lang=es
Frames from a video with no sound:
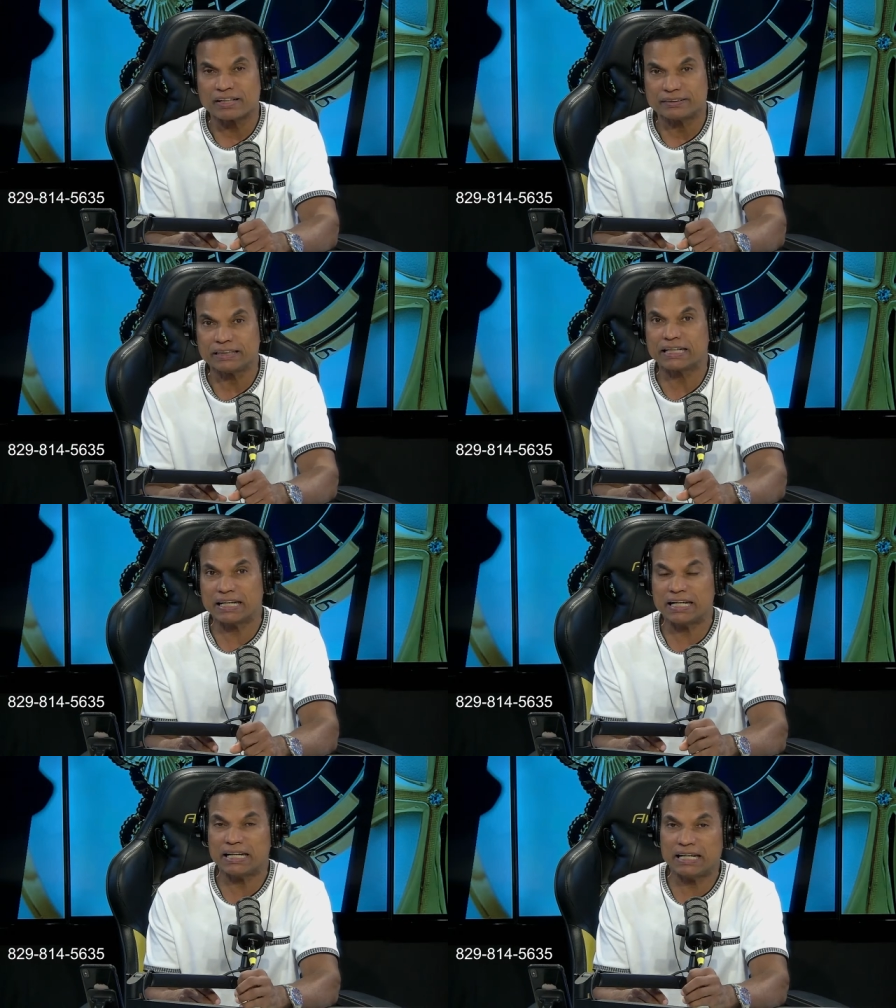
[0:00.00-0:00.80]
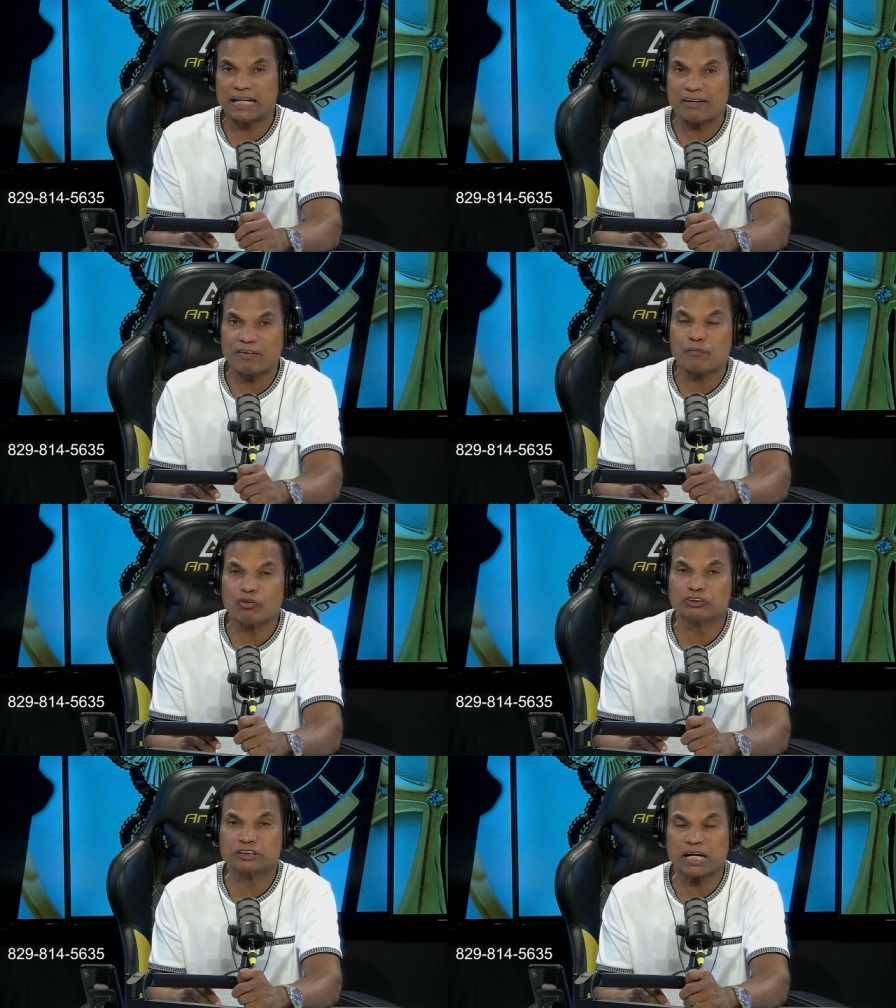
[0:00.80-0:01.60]
de que la
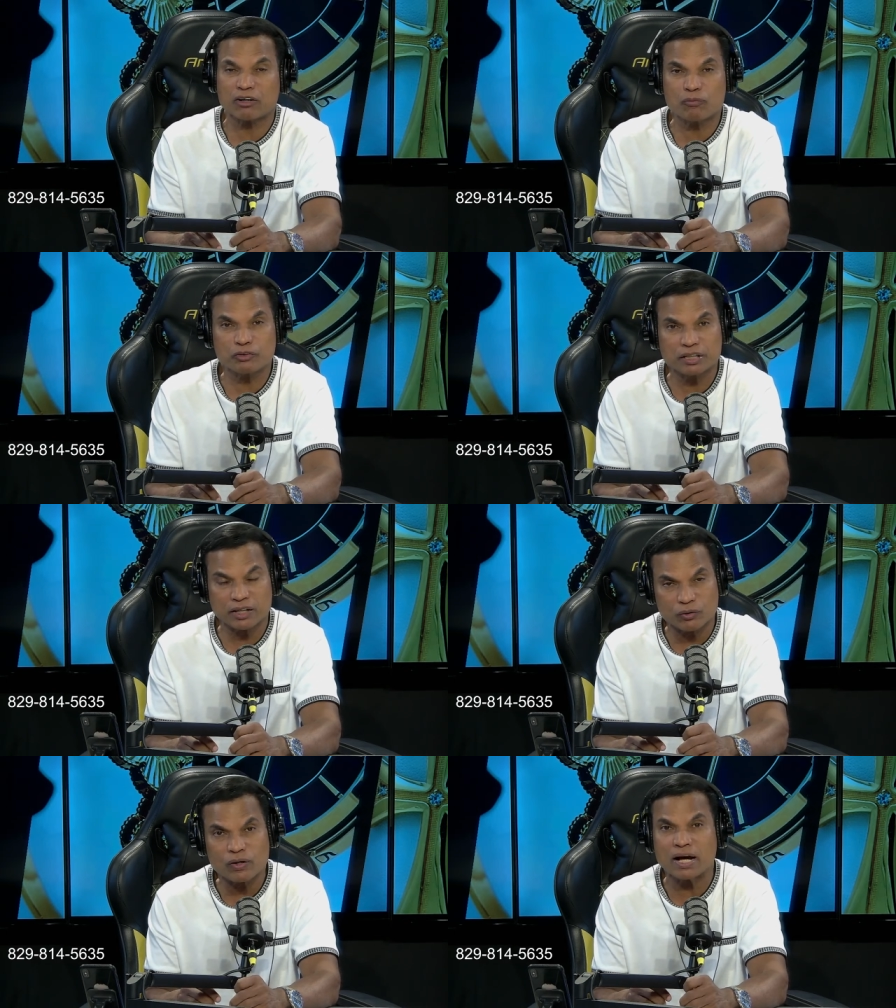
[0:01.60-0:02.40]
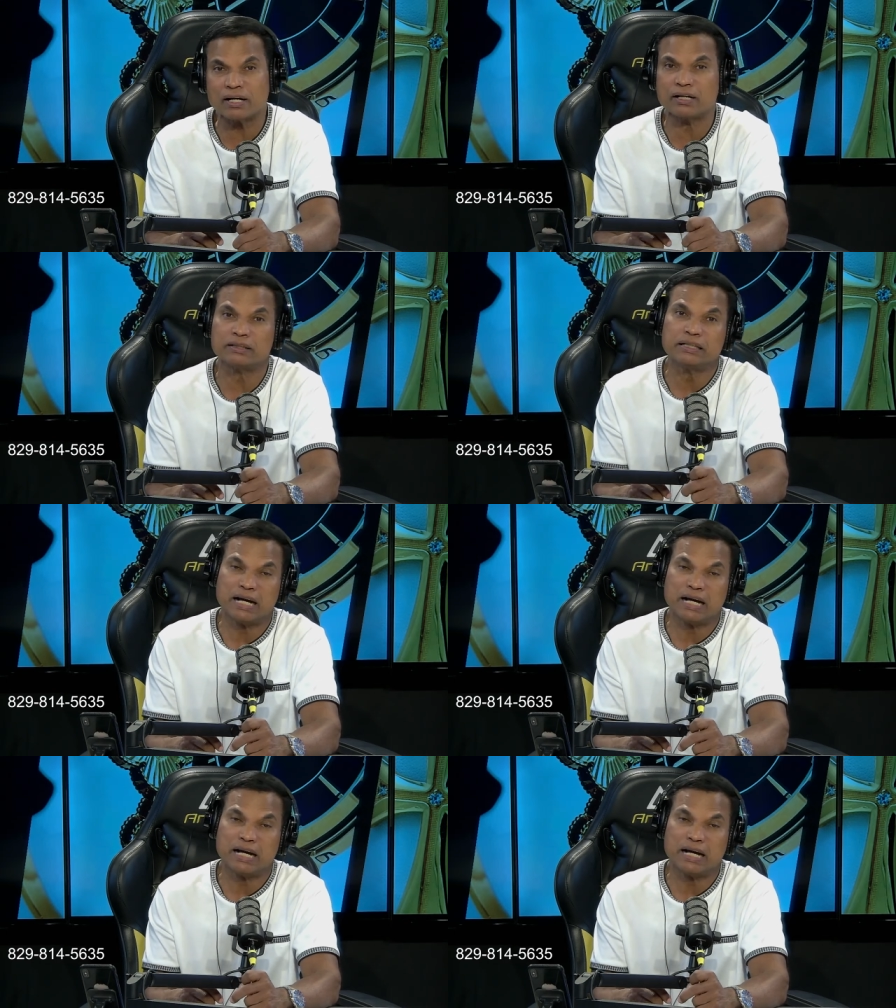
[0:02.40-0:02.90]
famosa comunicadora